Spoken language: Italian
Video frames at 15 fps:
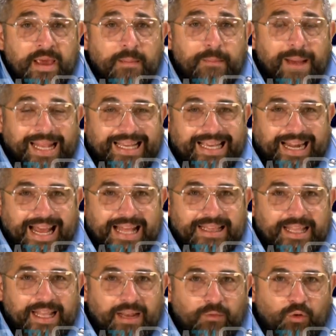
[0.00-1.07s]
ma il
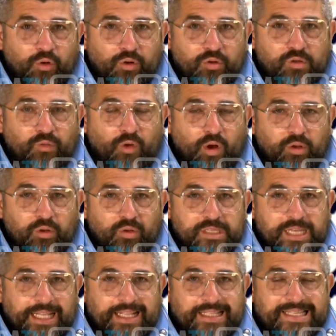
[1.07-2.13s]
grande lavoro svolto
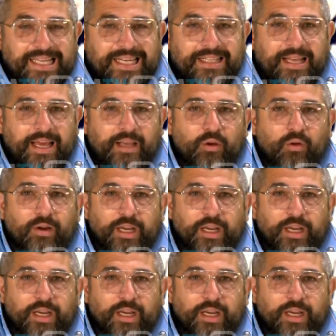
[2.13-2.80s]
sia dal segretario